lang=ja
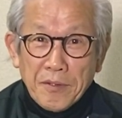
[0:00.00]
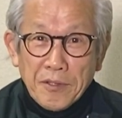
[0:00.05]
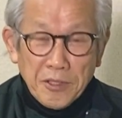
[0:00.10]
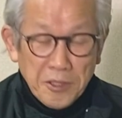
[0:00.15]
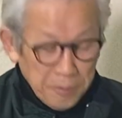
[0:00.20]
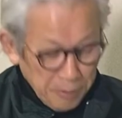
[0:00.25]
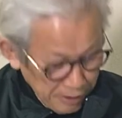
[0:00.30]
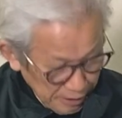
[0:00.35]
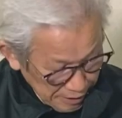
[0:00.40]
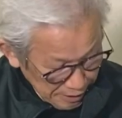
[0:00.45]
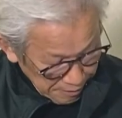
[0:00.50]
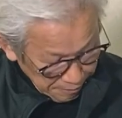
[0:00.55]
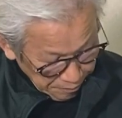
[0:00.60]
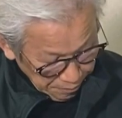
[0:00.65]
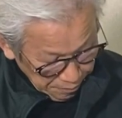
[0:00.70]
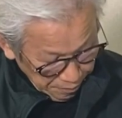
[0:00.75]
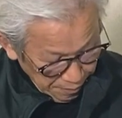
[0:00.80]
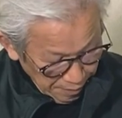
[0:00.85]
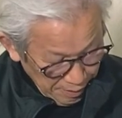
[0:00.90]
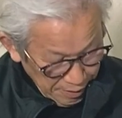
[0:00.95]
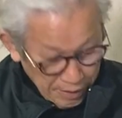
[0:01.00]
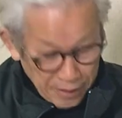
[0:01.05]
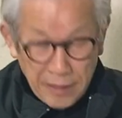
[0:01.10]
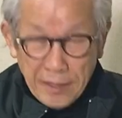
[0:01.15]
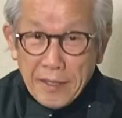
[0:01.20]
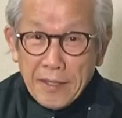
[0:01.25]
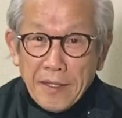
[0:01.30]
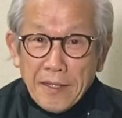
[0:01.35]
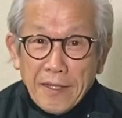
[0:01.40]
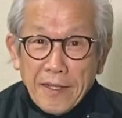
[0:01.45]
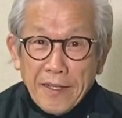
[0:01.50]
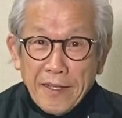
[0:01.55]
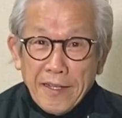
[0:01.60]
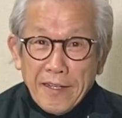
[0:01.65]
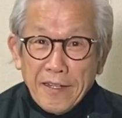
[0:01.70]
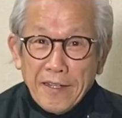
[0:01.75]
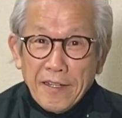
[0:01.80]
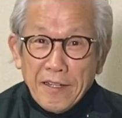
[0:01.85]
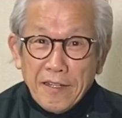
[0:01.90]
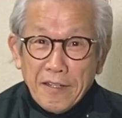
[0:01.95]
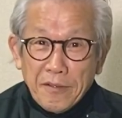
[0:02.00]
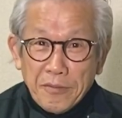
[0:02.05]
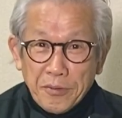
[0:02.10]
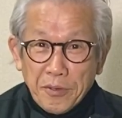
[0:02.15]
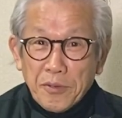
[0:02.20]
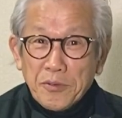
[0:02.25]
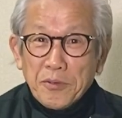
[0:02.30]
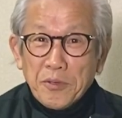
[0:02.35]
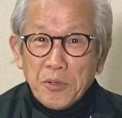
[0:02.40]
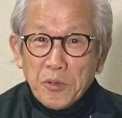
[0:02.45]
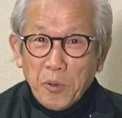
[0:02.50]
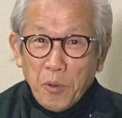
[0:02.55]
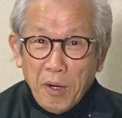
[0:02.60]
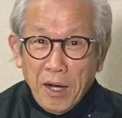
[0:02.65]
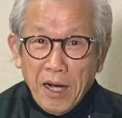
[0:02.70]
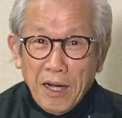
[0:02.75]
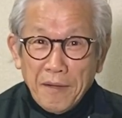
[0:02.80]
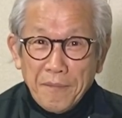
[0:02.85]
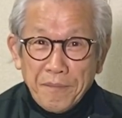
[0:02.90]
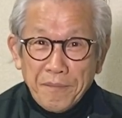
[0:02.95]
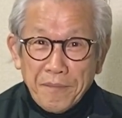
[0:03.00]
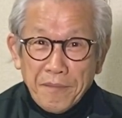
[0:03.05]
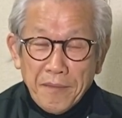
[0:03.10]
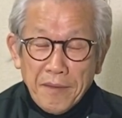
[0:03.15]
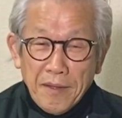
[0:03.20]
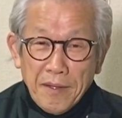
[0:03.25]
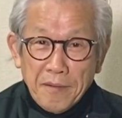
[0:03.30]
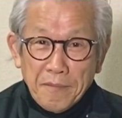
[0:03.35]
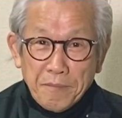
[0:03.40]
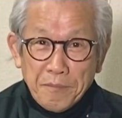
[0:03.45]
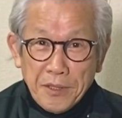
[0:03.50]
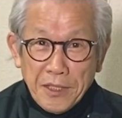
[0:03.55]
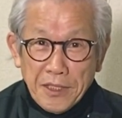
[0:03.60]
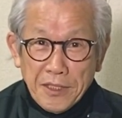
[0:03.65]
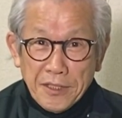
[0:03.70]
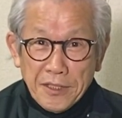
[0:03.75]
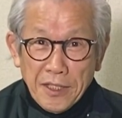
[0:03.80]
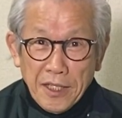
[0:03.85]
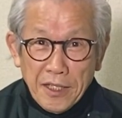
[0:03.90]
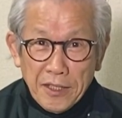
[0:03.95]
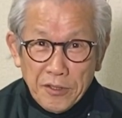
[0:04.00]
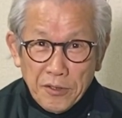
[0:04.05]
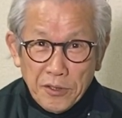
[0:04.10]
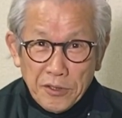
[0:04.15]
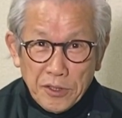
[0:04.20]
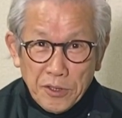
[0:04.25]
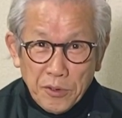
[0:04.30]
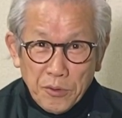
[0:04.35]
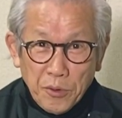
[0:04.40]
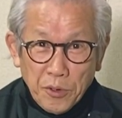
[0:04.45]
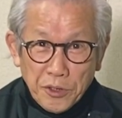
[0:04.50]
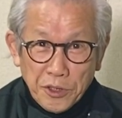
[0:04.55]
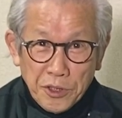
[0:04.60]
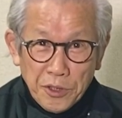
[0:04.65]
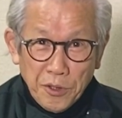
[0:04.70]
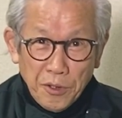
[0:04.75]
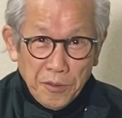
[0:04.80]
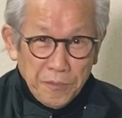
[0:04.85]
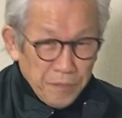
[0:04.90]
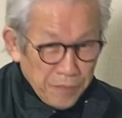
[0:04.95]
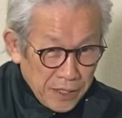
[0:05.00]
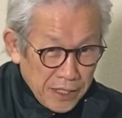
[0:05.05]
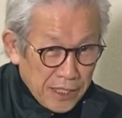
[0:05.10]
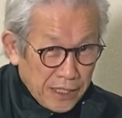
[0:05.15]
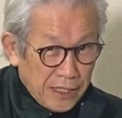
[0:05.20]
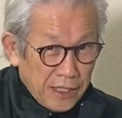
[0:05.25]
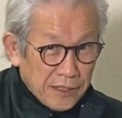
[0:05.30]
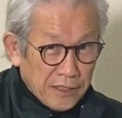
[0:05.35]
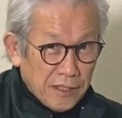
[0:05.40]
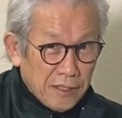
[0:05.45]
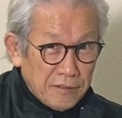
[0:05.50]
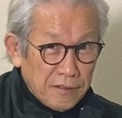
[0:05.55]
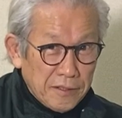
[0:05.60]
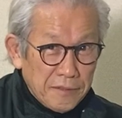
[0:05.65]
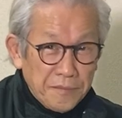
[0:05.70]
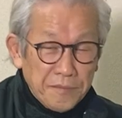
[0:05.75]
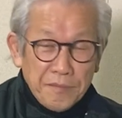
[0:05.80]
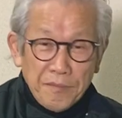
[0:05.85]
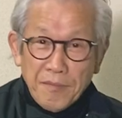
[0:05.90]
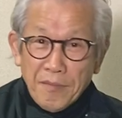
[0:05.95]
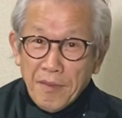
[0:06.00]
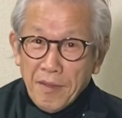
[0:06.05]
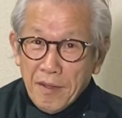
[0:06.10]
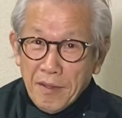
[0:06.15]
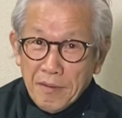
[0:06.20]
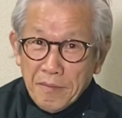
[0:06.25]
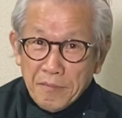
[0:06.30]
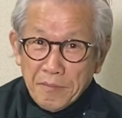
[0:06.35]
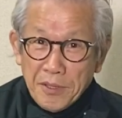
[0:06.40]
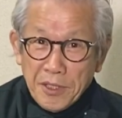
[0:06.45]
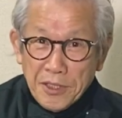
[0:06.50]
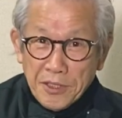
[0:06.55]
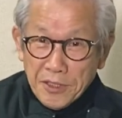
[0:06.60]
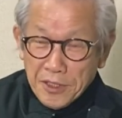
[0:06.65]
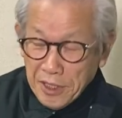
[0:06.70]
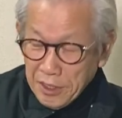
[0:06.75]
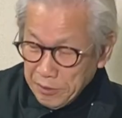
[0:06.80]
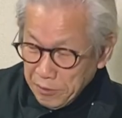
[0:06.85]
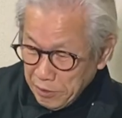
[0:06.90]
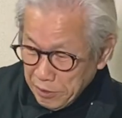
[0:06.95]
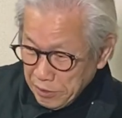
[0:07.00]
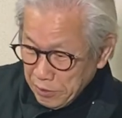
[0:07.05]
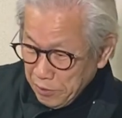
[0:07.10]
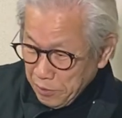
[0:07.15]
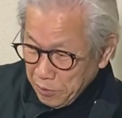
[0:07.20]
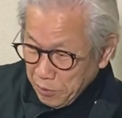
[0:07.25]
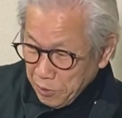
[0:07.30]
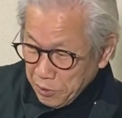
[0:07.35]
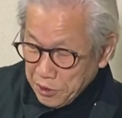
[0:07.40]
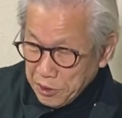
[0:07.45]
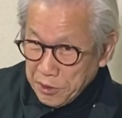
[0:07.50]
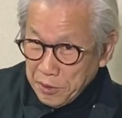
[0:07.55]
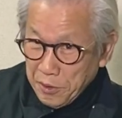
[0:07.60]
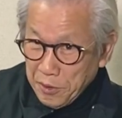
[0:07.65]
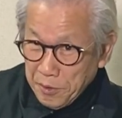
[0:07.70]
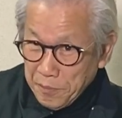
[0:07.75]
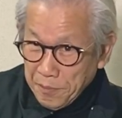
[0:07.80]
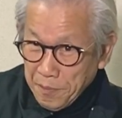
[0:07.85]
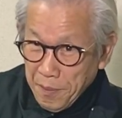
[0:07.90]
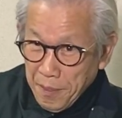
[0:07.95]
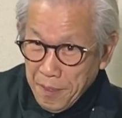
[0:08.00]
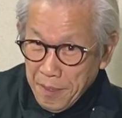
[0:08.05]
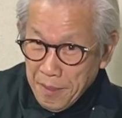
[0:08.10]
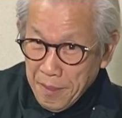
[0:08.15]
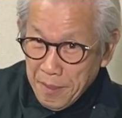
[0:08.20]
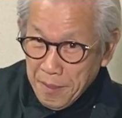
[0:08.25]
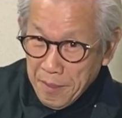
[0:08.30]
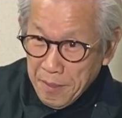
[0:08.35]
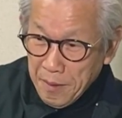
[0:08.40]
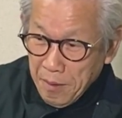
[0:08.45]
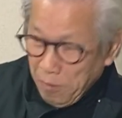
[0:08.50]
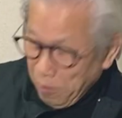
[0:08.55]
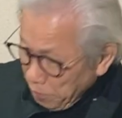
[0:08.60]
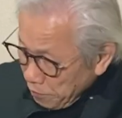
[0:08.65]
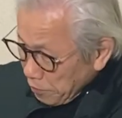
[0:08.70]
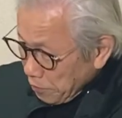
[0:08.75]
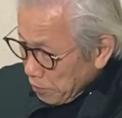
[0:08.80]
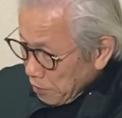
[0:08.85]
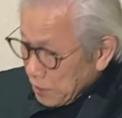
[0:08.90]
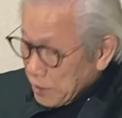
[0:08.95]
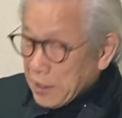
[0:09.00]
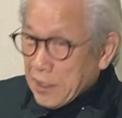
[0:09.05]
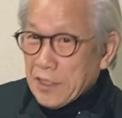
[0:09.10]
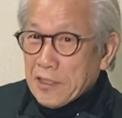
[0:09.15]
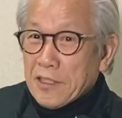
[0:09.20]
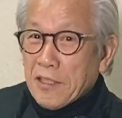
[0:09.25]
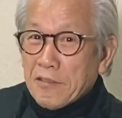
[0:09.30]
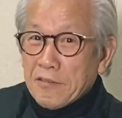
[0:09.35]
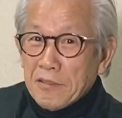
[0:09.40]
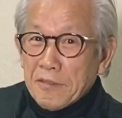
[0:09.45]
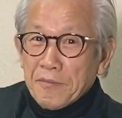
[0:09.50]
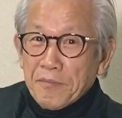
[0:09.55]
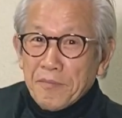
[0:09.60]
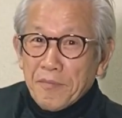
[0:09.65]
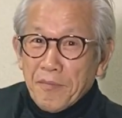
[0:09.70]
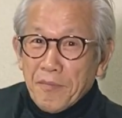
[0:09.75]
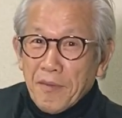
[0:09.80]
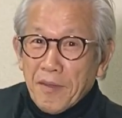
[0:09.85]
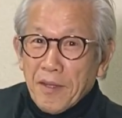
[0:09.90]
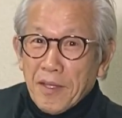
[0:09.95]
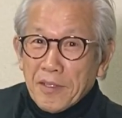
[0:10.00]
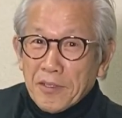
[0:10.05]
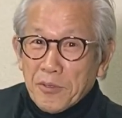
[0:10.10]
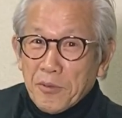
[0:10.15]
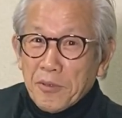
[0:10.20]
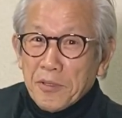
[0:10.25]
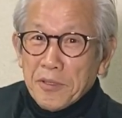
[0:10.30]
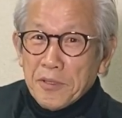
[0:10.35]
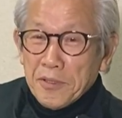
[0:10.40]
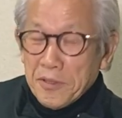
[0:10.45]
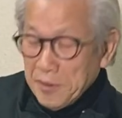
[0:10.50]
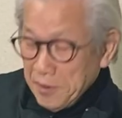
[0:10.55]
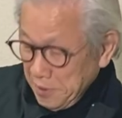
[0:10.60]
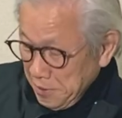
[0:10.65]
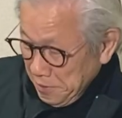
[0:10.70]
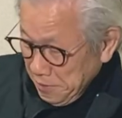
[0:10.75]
つまり、え、フロントドア、ピッチャー寄りの腰を引かせる、ピッチャー寄りの腰をポッて引かせる、そういう、